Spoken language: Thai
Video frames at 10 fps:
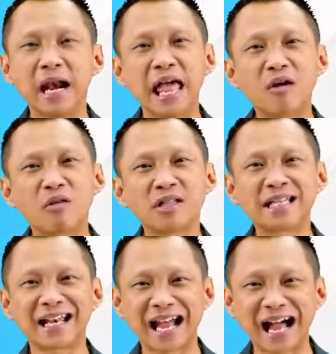แล้วก็
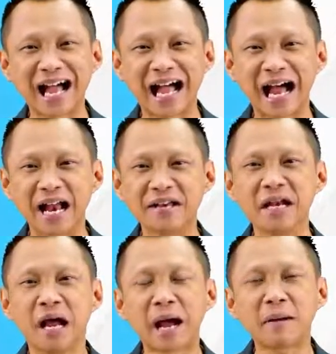จัดอาหาร
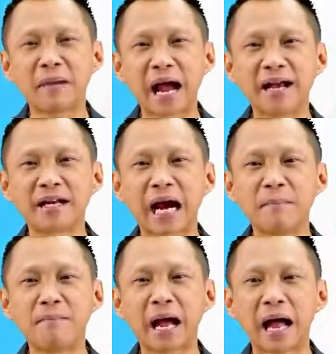มากมายนะครั
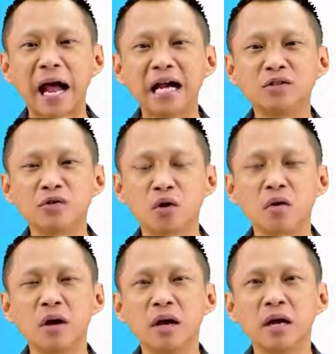บ มาให้ชูช
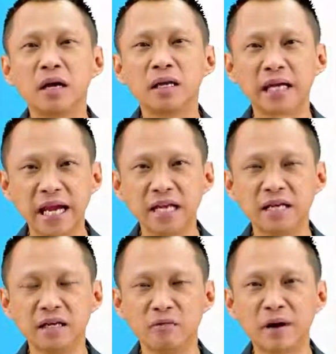กกิน
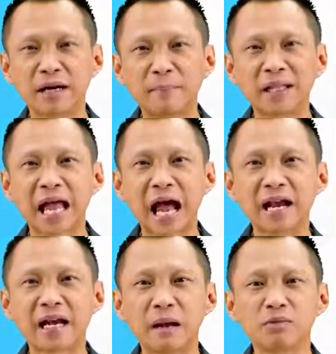หรือว่ารับประทาน
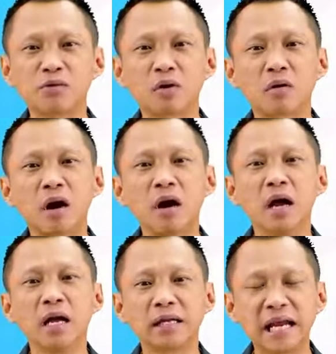นะครับชูชกก็
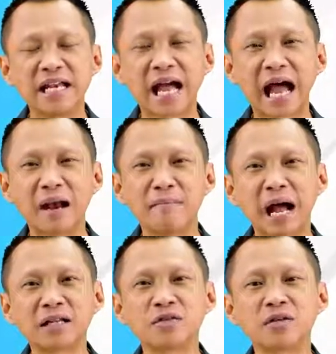กินอาหาร
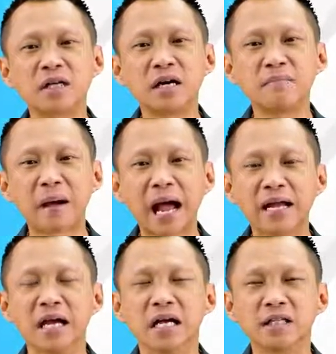มากจนเกินไป
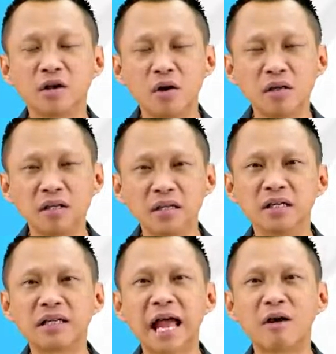จนถึง
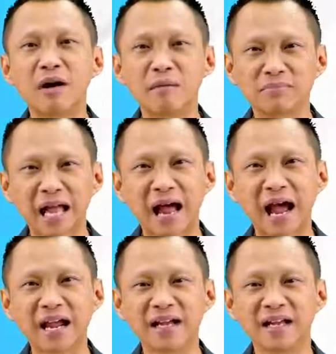แก่ความตา
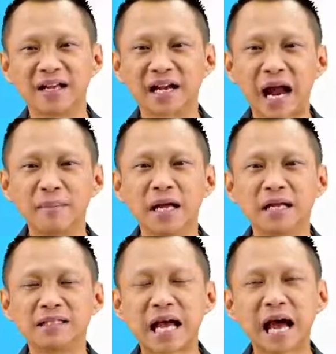ยนะครับ
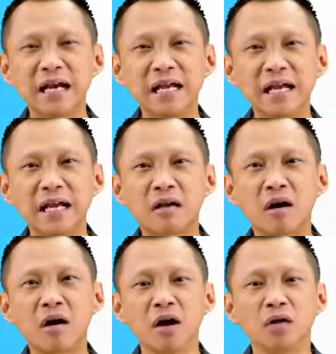ชาลี
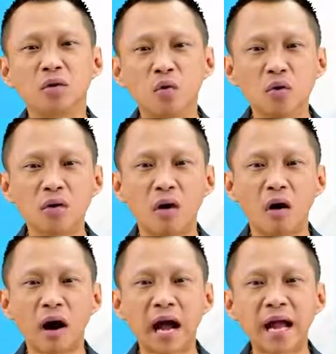ก็ทูลข
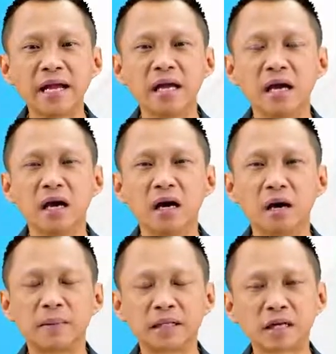อให้
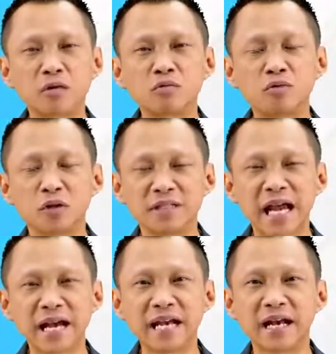พระเจ้ากรุงสน
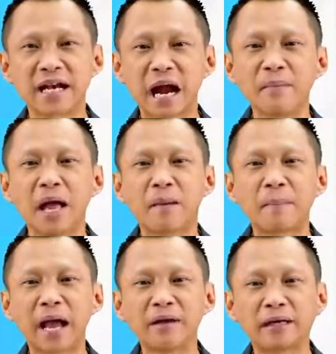ชัยเนี่ยนะครับ
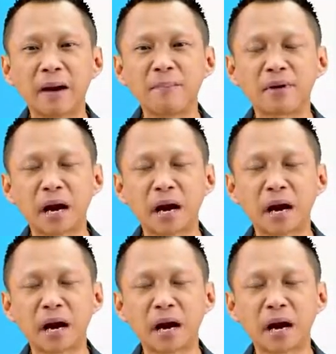ไปรับพ